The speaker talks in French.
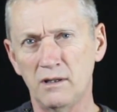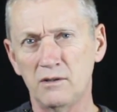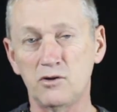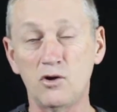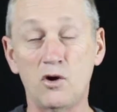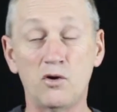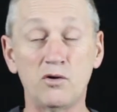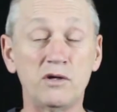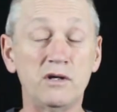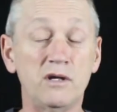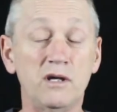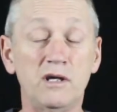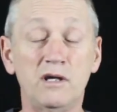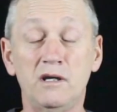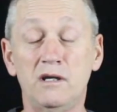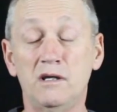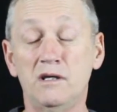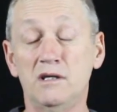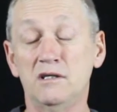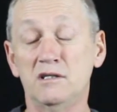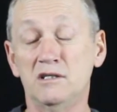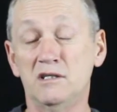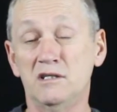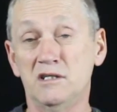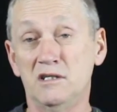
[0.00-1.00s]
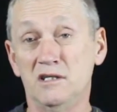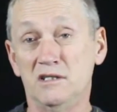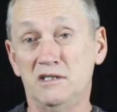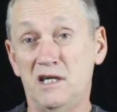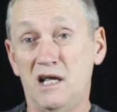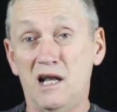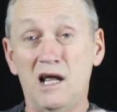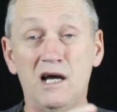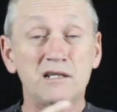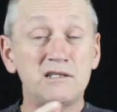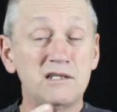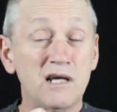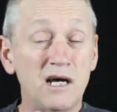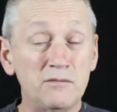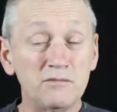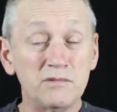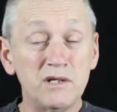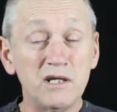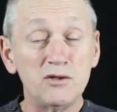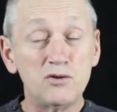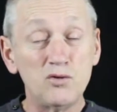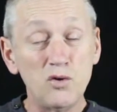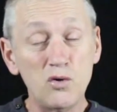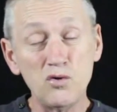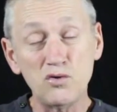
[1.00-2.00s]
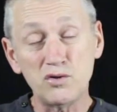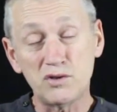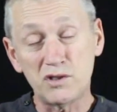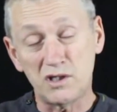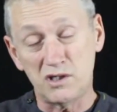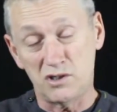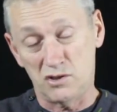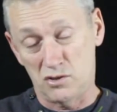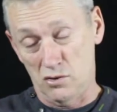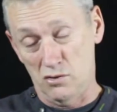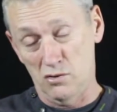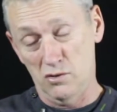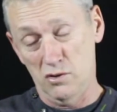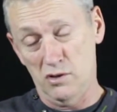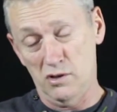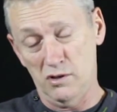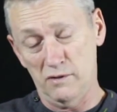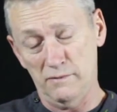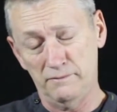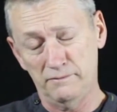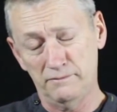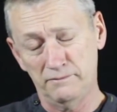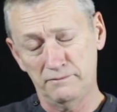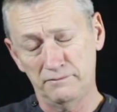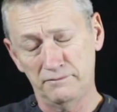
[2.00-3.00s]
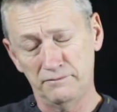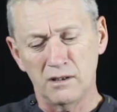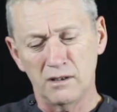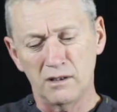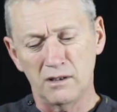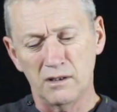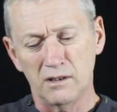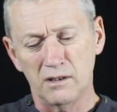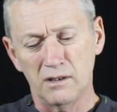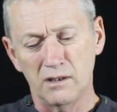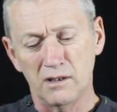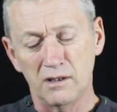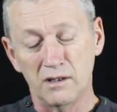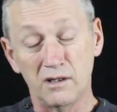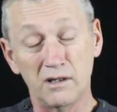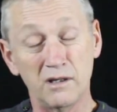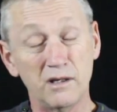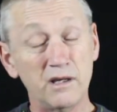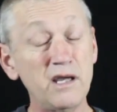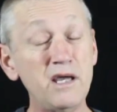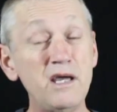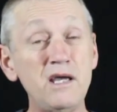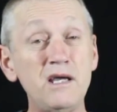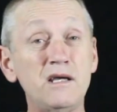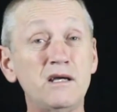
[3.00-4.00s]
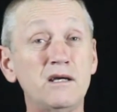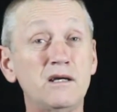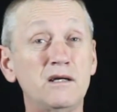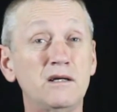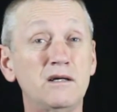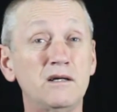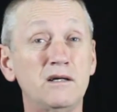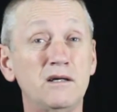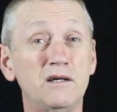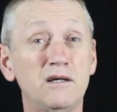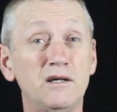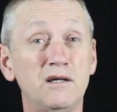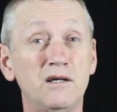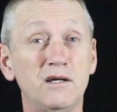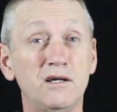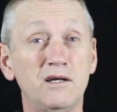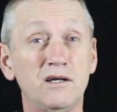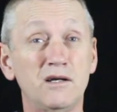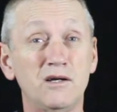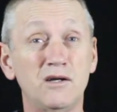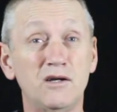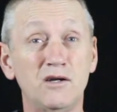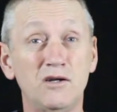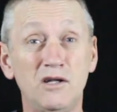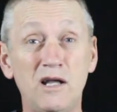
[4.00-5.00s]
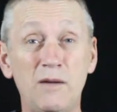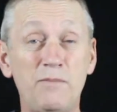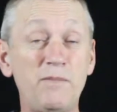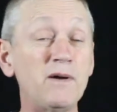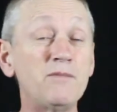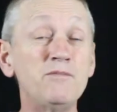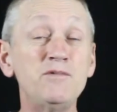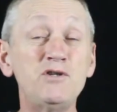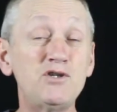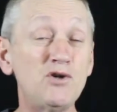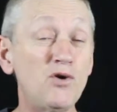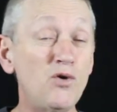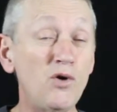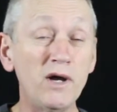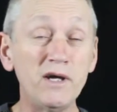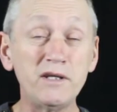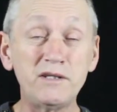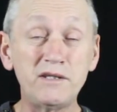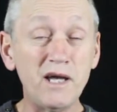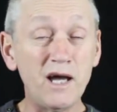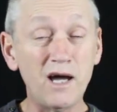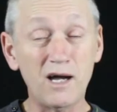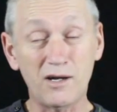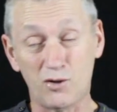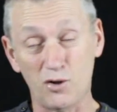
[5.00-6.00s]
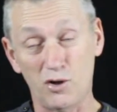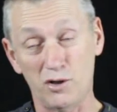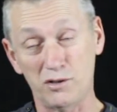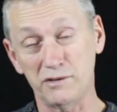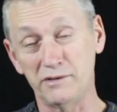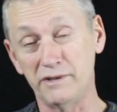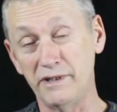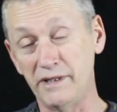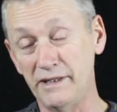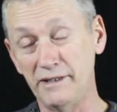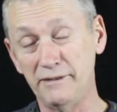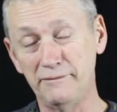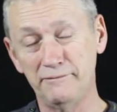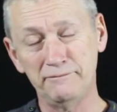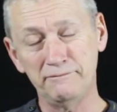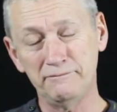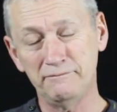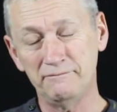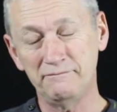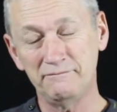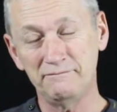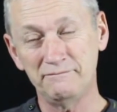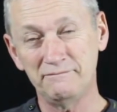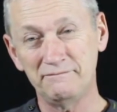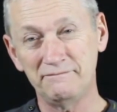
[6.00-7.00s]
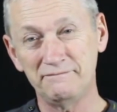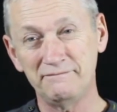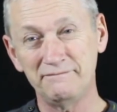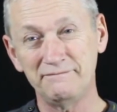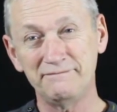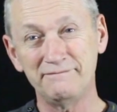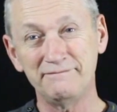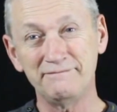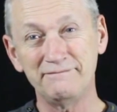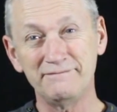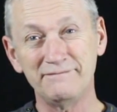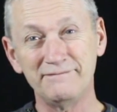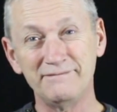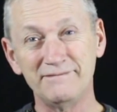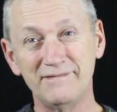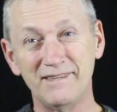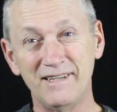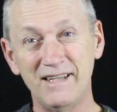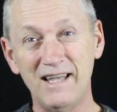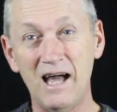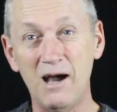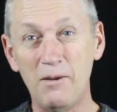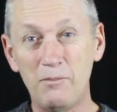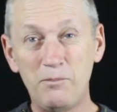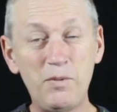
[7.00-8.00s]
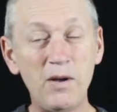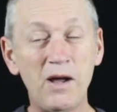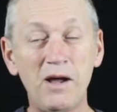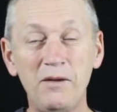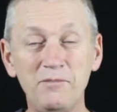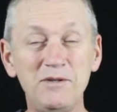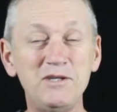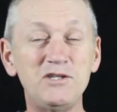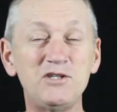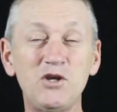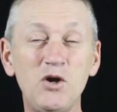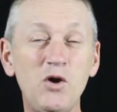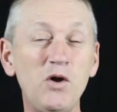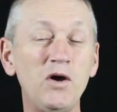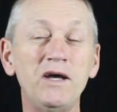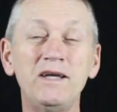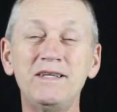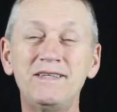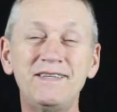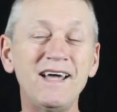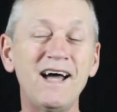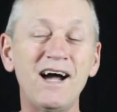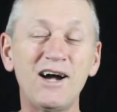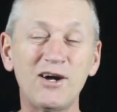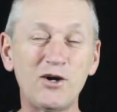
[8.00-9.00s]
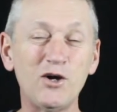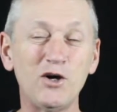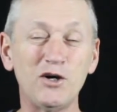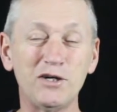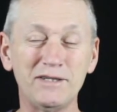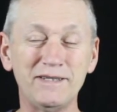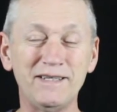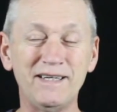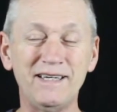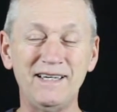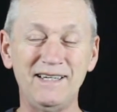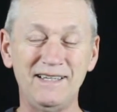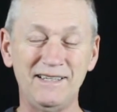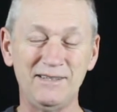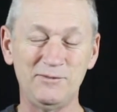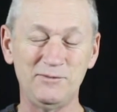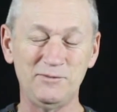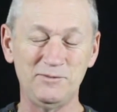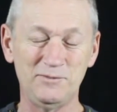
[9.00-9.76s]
Donc, c'est l'ensemble des douze qui sont là. Et la permission a été accordée. La permission a été accordée.